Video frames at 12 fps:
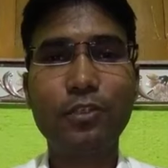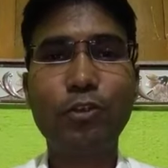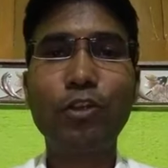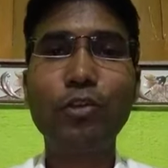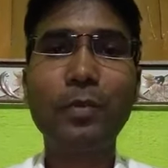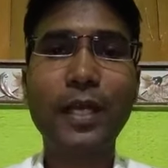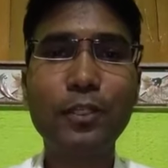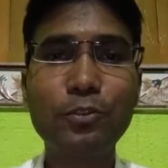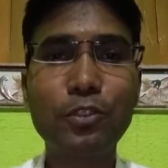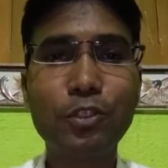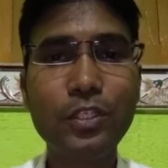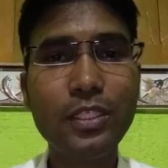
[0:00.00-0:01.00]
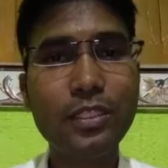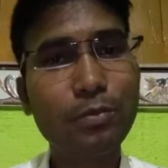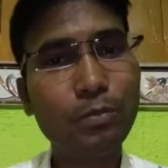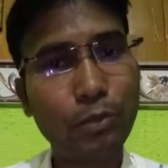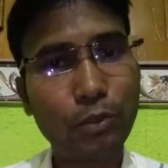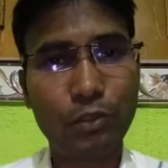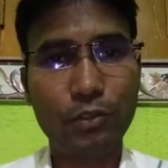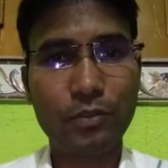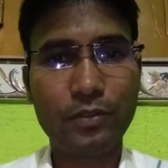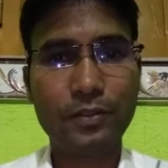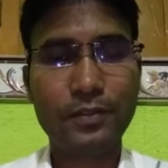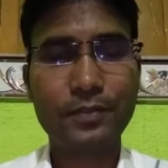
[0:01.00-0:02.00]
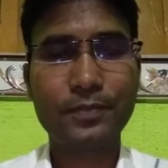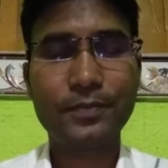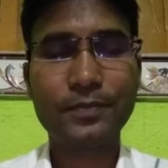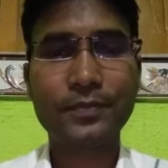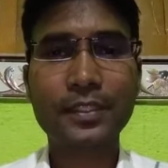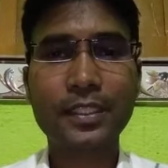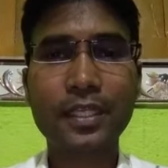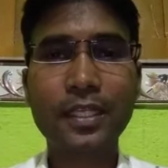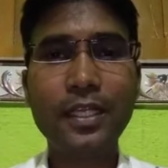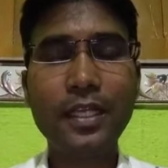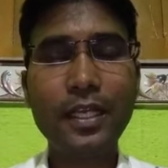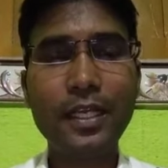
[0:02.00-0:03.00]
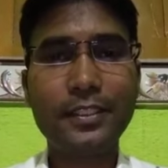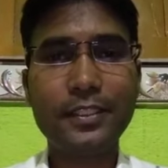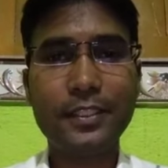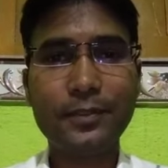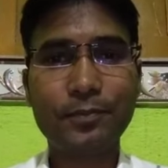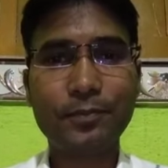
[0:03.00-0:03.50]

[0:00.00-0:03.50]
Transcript: কোনো মানুষ নয় পূর্ণ আচ্ছা